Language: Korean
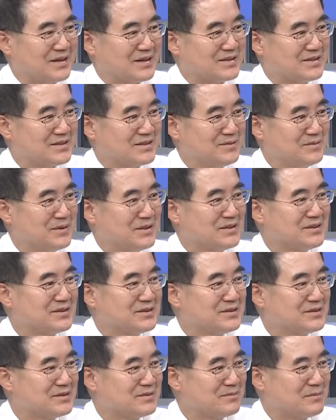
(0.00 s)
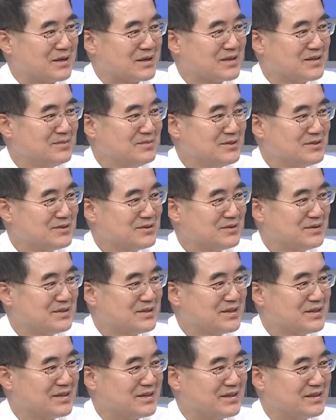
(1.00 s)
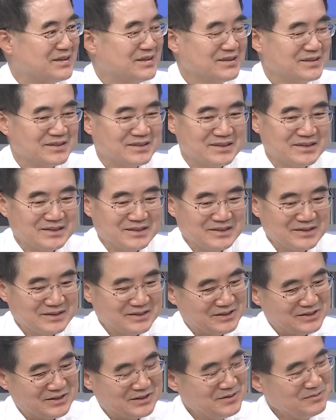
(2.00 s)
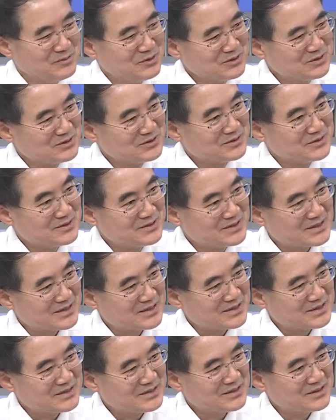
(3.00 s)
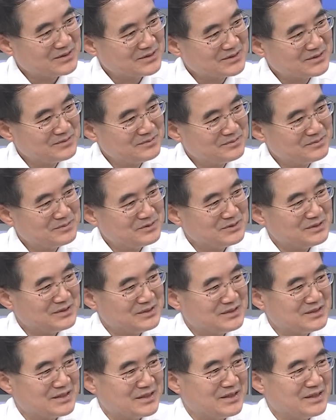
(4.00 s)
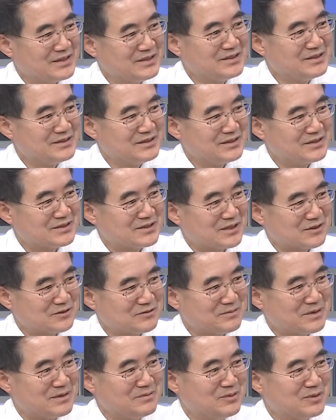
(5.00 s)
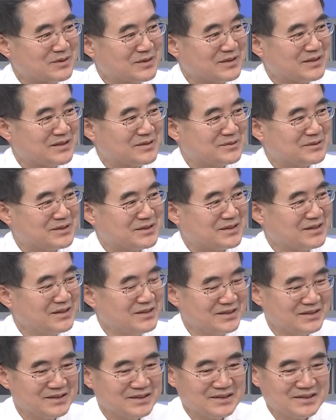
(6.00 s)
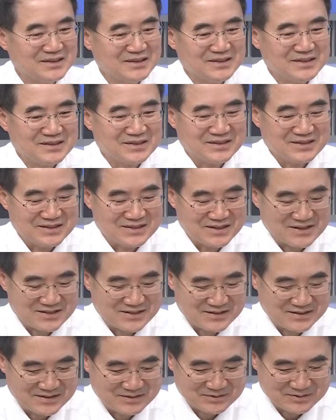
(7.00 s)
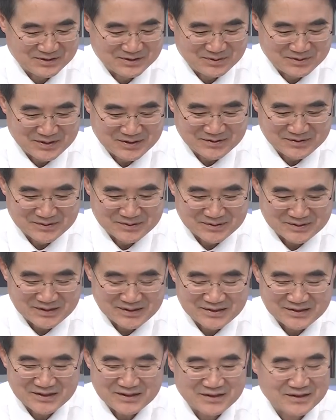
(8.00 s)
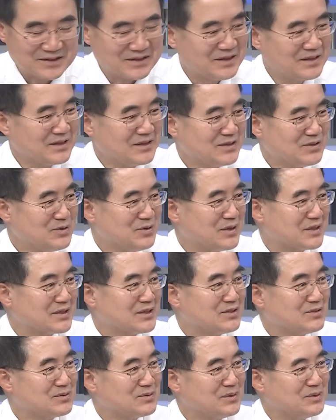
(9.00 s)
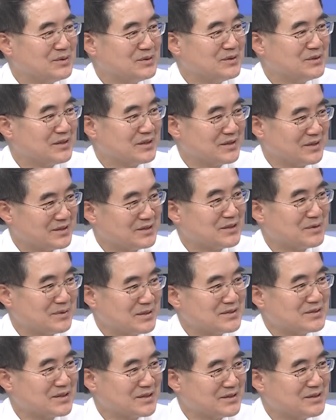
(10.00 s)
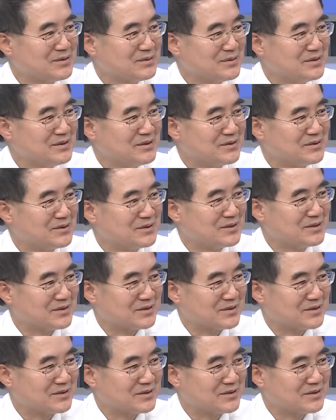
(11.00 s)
아침에 그 마감 지수를 이렇게 예전엔 뭐 증권사의 어떤 분이 이제 했는데 아, 자꾸 예. 반복되다 보니까 에, 네, 사실 우리 홍앵커가 이렇게 음. 요약해주고 있는데 굉장히 화제가 되고 있는 것